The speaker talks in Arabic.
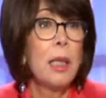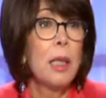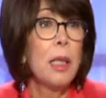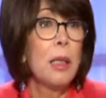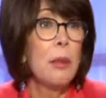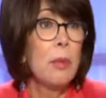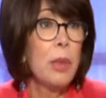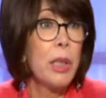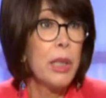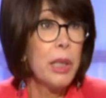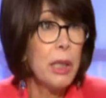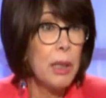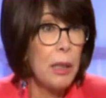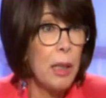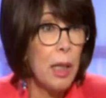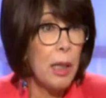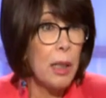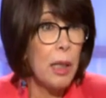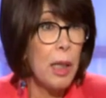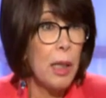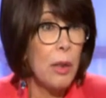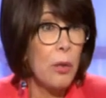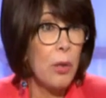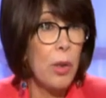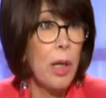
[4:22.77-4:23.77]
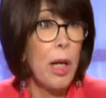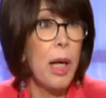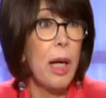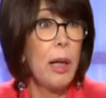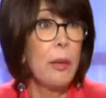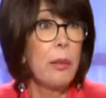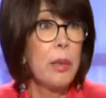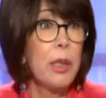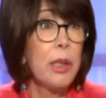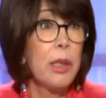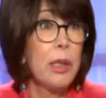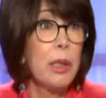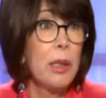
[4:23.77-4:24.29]
المريض اكل وراح
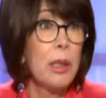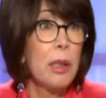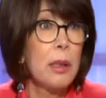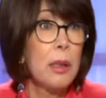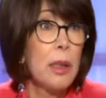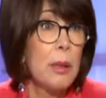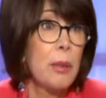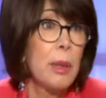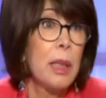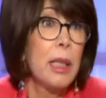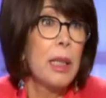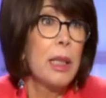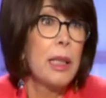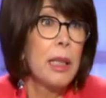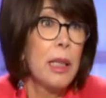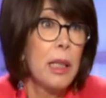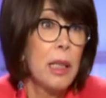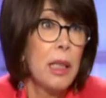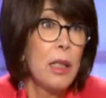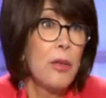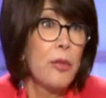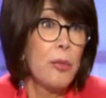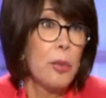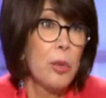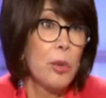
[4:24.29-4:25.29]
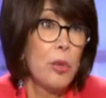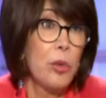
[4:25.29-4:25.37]
عمل رياضه ما كان عارف